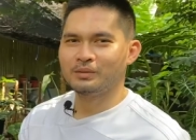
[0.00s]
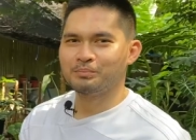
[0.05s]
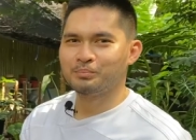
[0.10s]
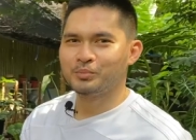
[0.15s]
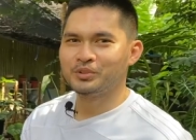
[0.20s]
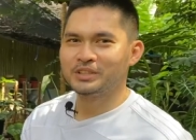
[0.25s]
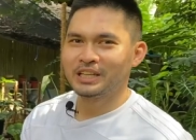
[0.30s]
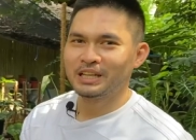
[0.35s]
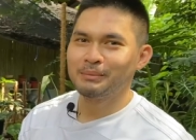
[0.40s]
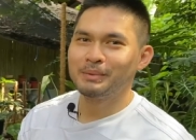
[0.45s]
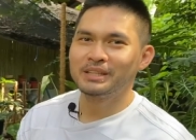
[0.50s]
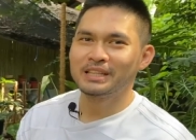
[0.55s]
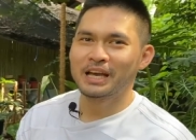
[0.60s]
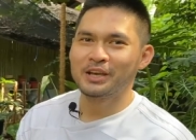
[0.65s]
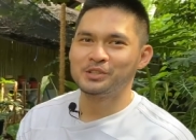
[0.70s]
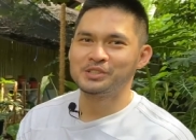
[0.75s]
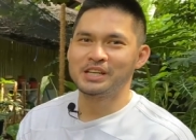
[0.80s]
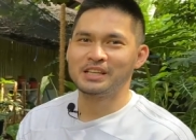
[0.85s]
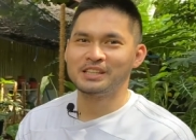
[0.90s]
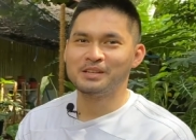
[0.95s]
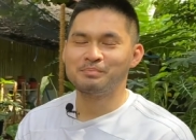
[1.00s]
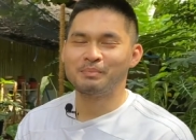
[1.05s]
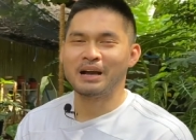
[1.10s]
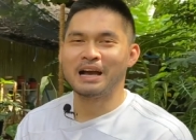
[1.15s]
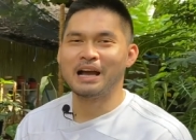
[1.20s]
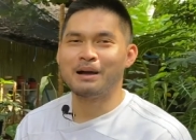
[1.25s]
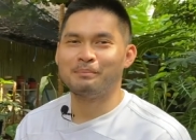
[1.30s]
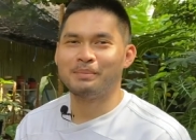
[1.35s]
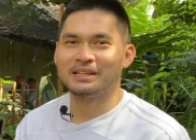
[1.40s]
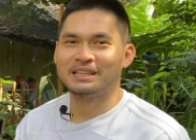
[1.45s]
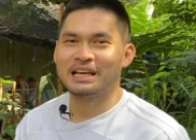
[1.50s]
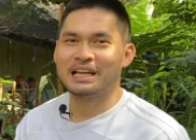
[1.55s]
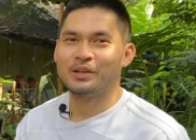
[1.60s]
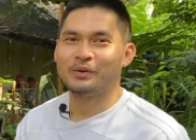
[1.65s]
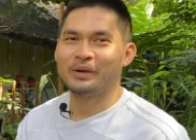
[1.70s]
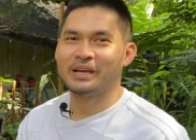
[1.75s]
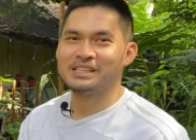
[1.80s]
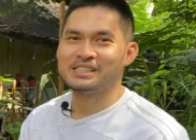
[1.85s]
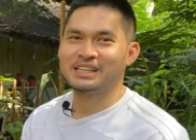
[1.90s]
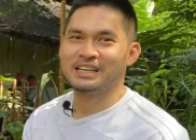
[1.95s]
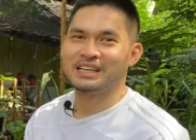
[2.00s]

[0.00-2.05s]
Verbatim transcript: Punta naman tayo sa ating pang-apat na alocasia